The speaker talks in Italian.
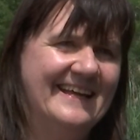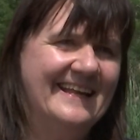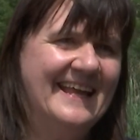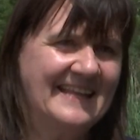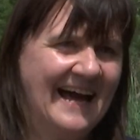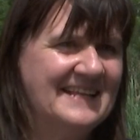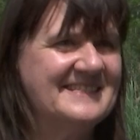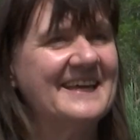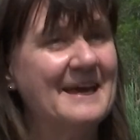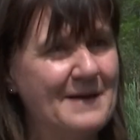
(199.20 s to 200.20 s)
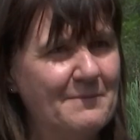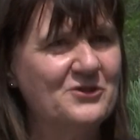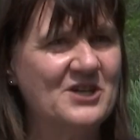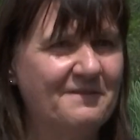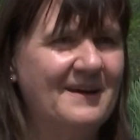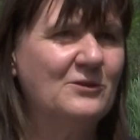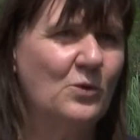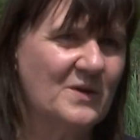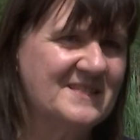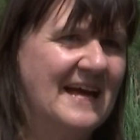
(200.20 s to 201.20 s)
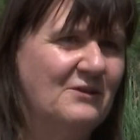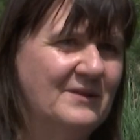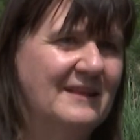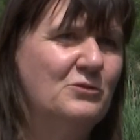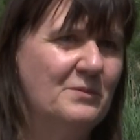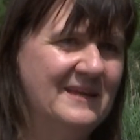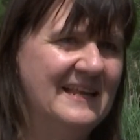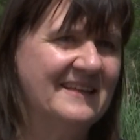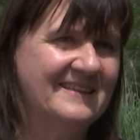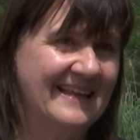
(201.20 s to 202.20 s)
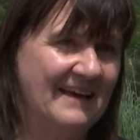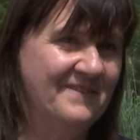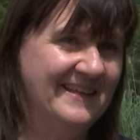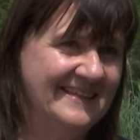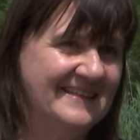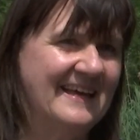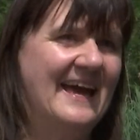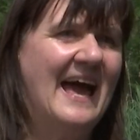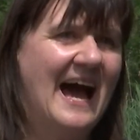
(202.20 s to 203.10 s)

Le analisi che abbiamo già fatto quest'anno nel 2023